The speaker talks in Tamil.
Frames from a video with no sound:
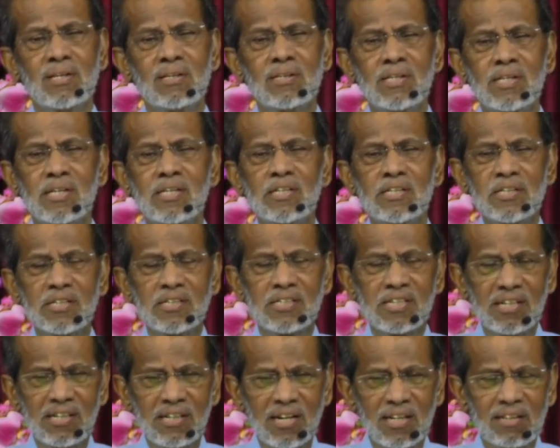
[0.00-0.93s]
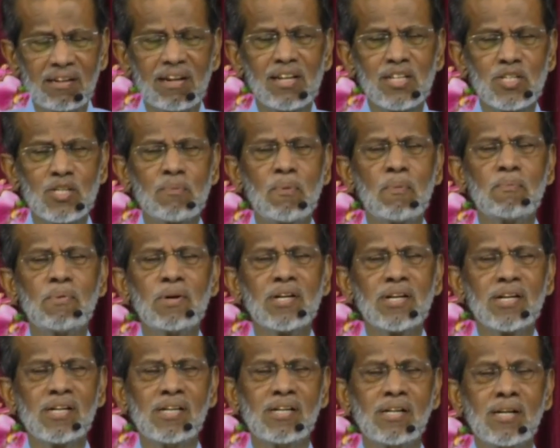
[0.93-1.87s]
நீங்கள் இருக்கிற இடத்துல ஜபம்
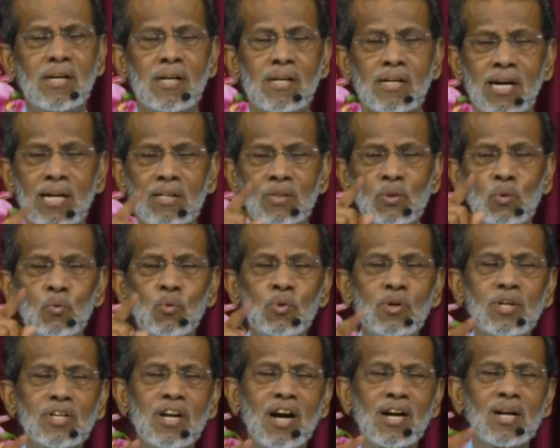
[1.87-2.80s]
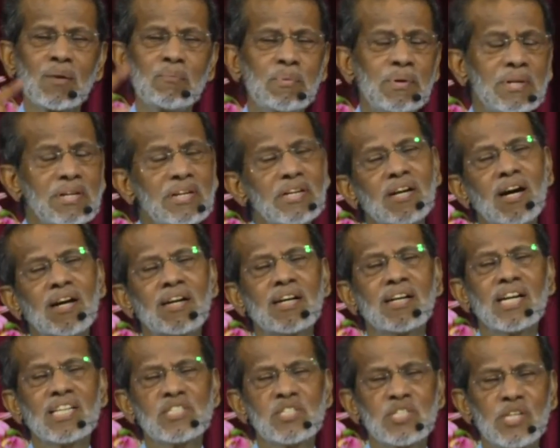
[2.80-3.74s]
பண்ணுங்கள் கர்த்தர் உங்களுக்காக பெரிய
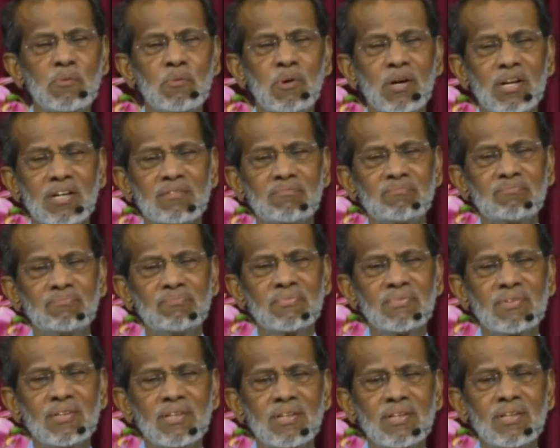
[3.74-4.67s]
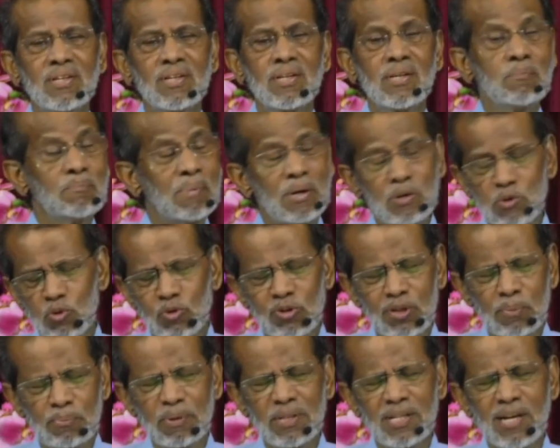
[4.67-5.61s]
காரியங்களை செய்வார்
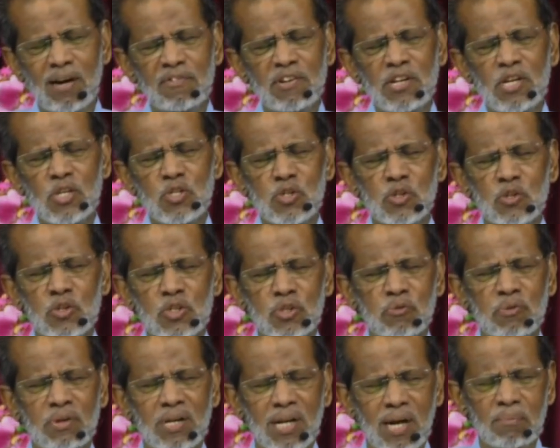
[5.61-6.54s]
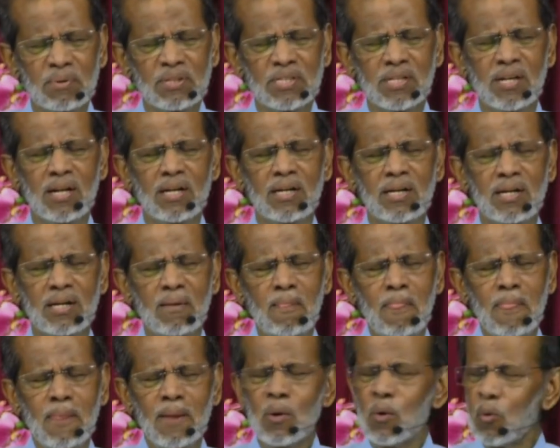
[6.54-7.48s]
பரிசுத்த பிதாவை இயேசு கிறிஸ்துவின் நாமத்தினாலே
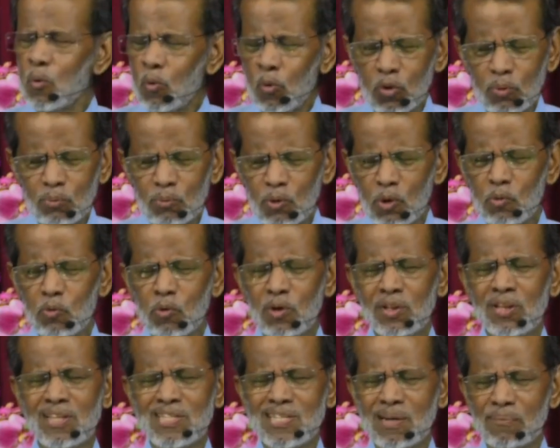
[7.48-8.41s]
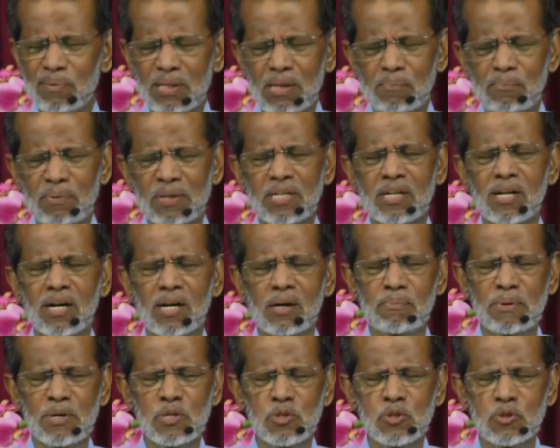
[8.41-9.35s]
ஒரு முறை கூட இந்த ஜபத்தை பற்றி
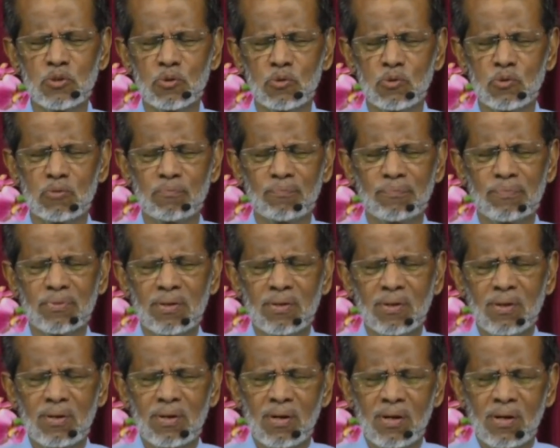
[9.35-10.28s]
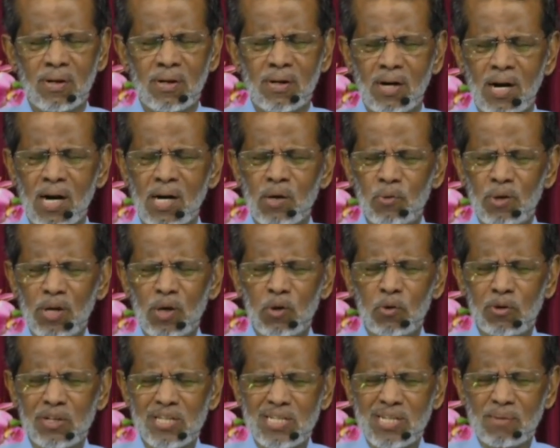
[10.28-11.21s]
நாங்கள் பேசியிருக்கிறோம் அன்றுவரை
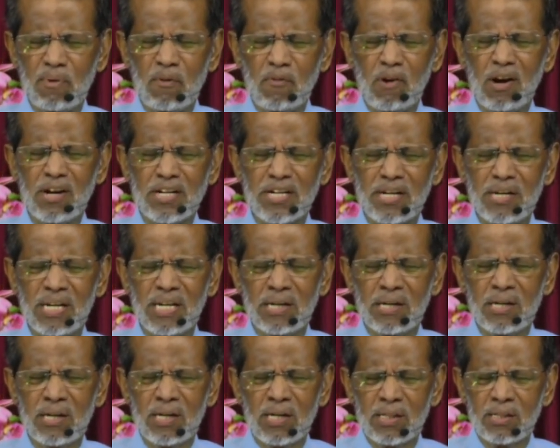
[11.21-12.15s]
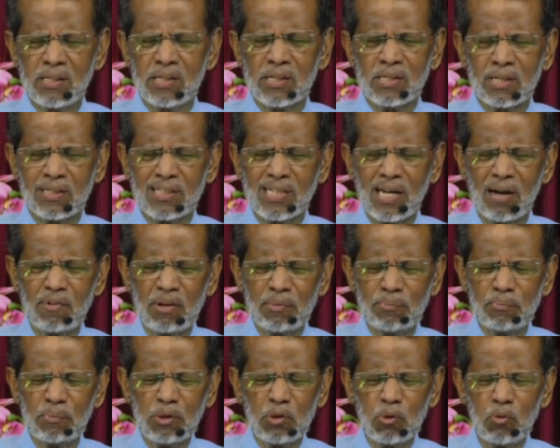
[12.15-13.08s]
எங்களுடைய ஜப வாழ்க்கை கர்த்தாவை
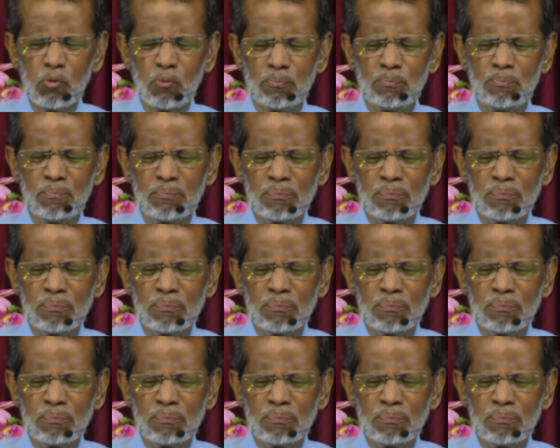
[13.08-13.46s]
மிகவும்